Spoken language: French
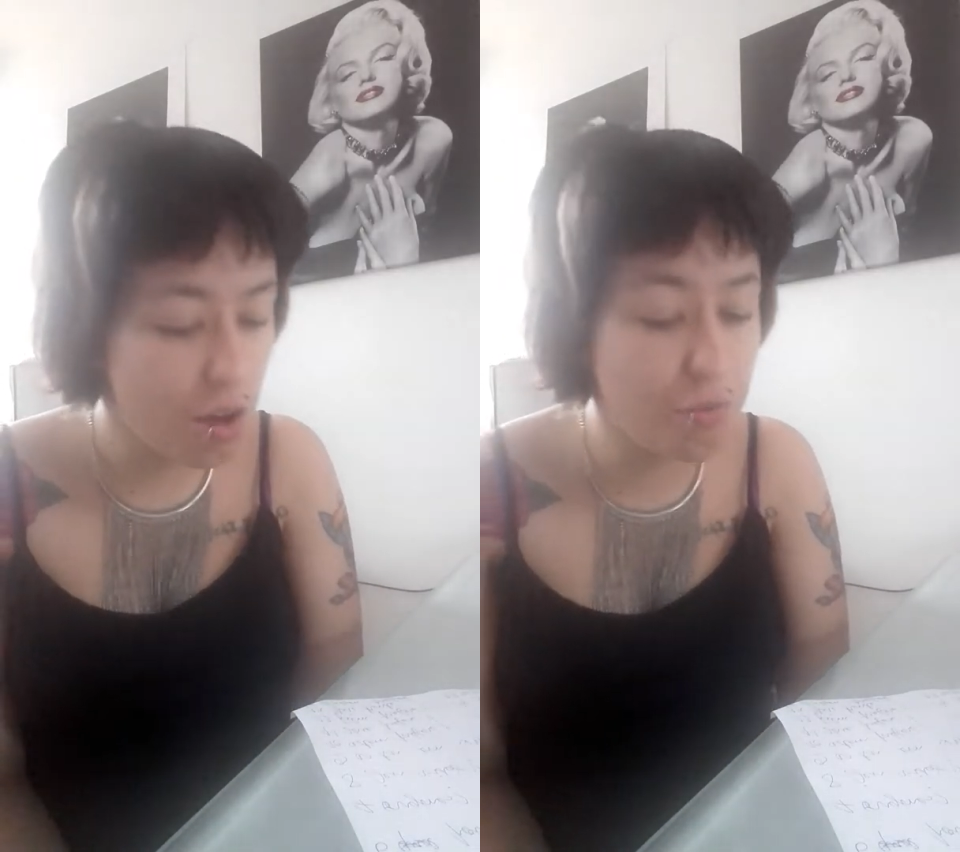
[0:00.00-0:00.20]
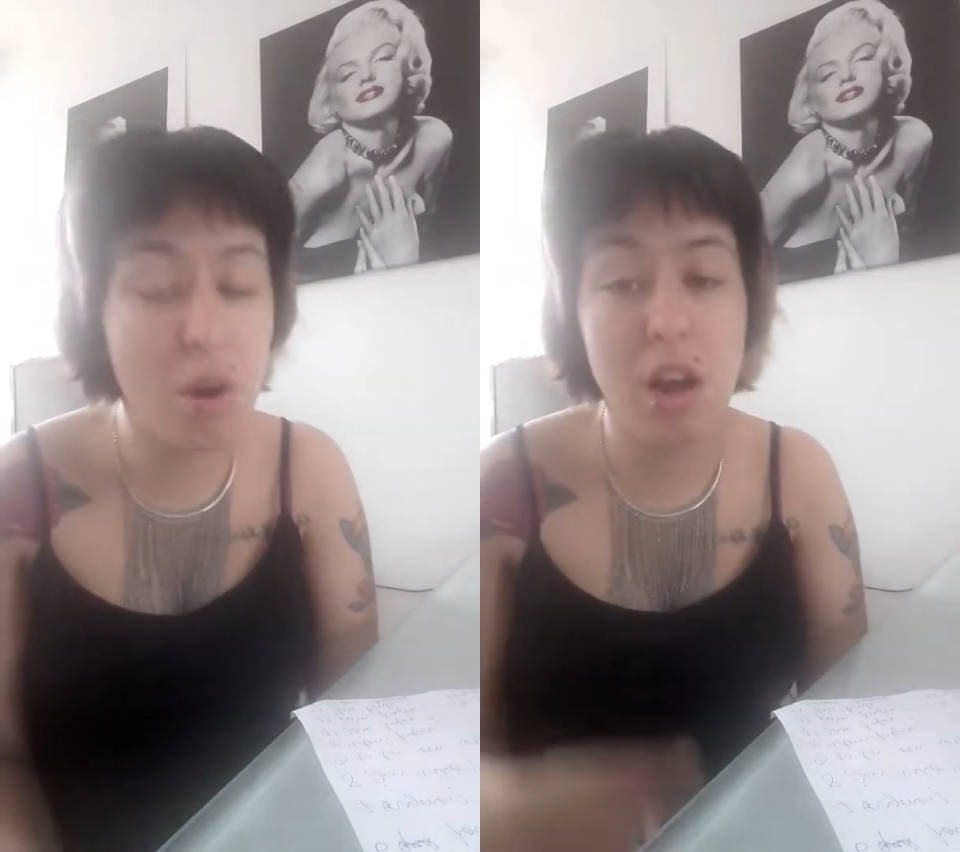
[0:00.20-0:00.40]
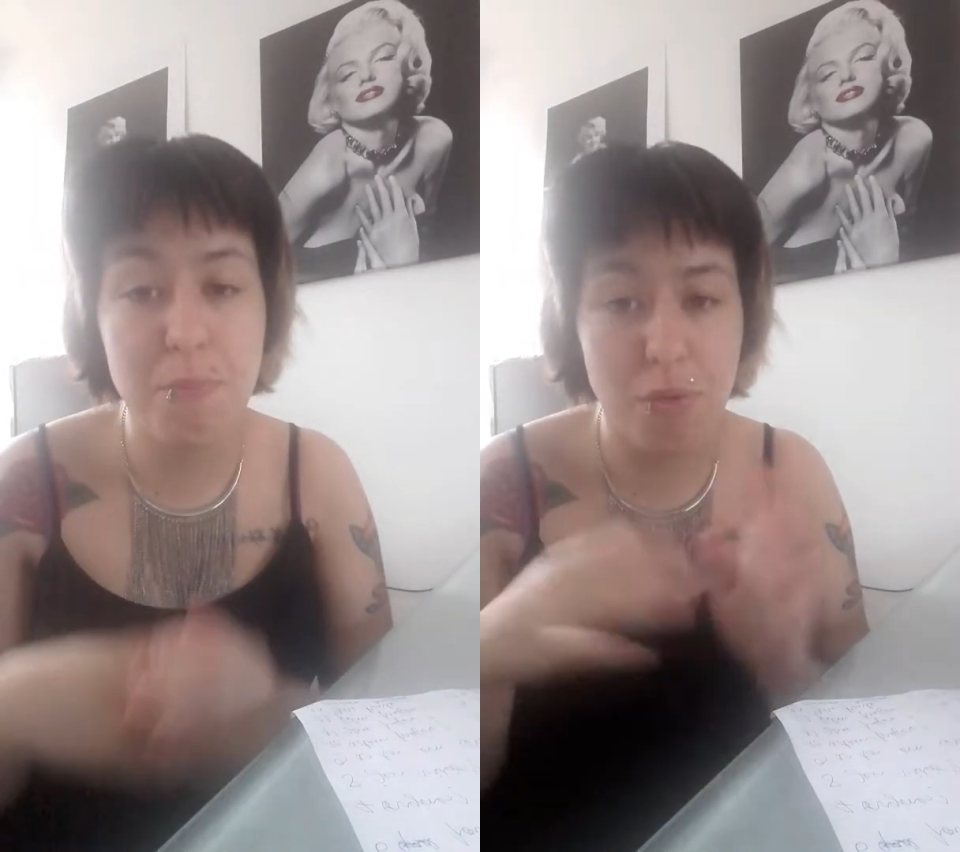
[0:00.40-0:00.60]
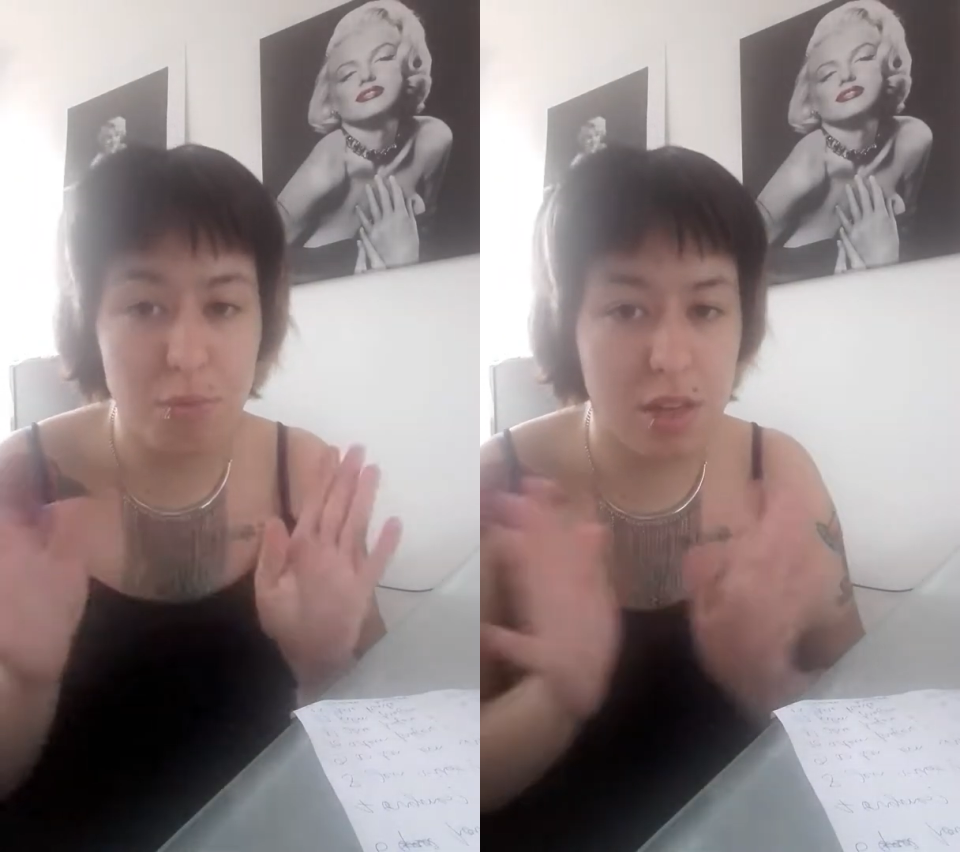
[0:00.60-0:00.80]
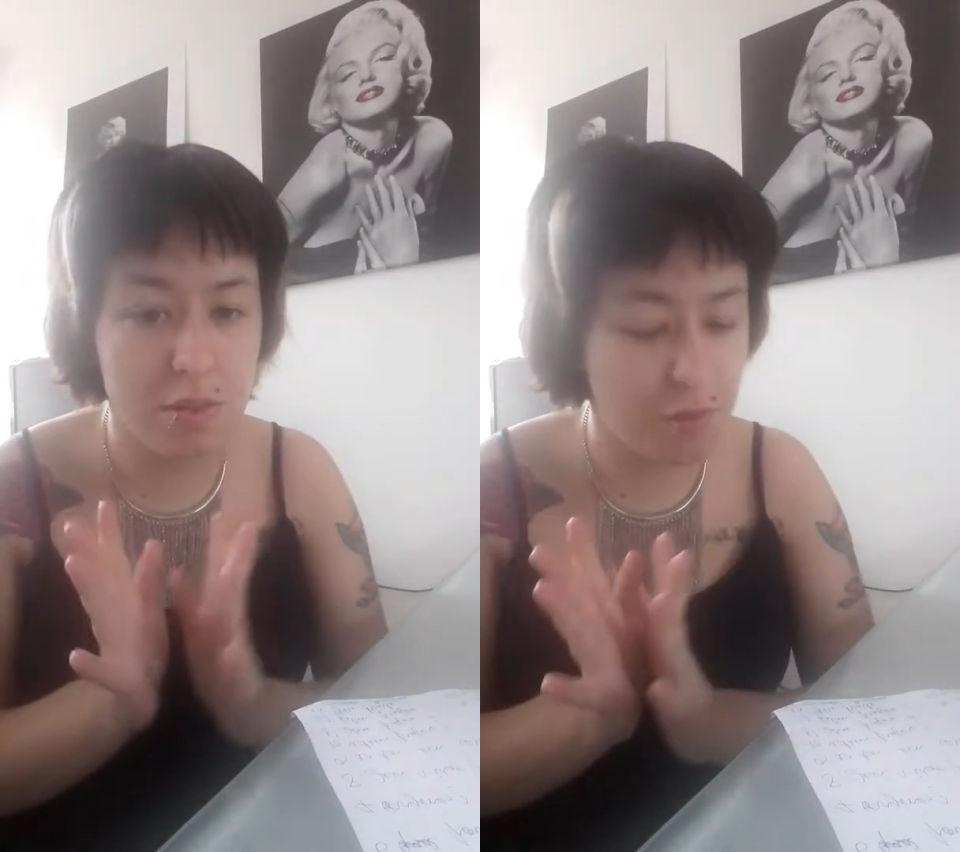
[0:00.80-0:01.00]
Voilà pour
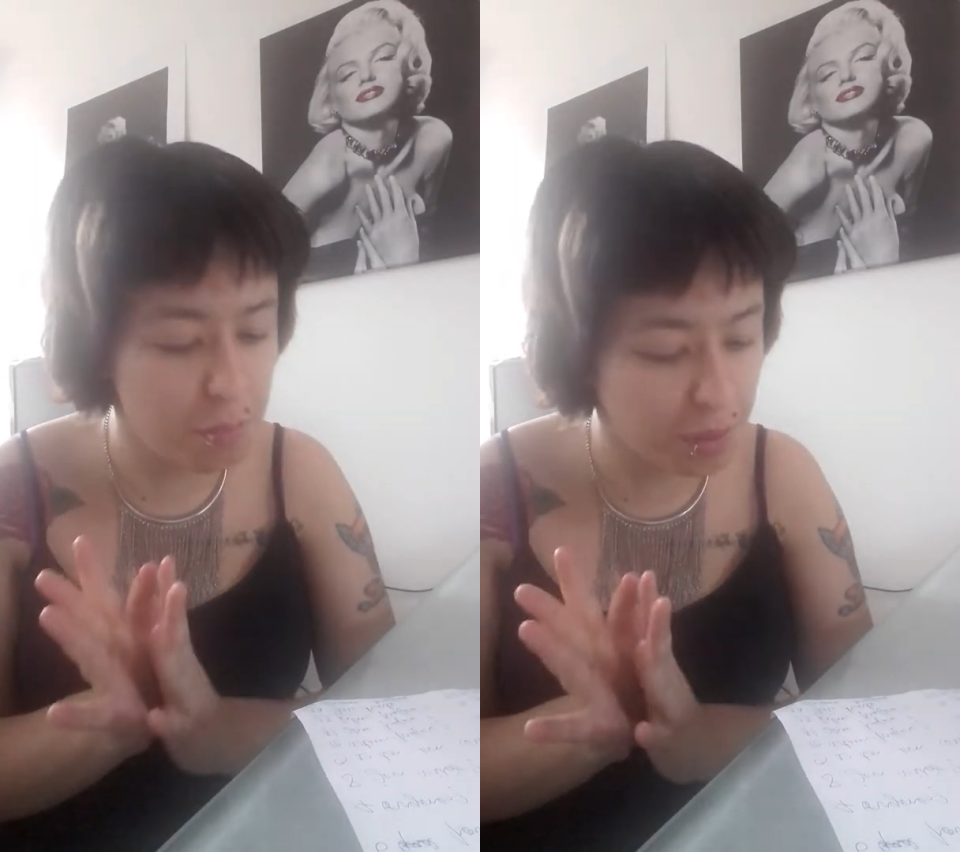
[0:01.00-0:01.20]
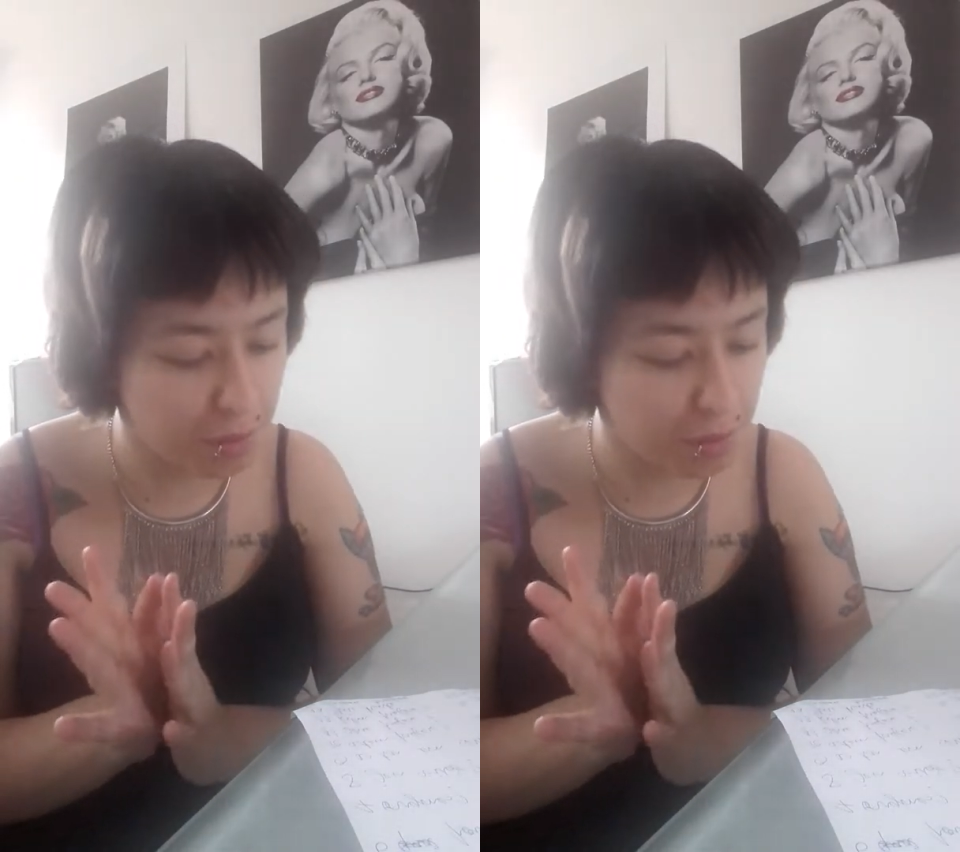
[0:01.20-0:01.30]
mes films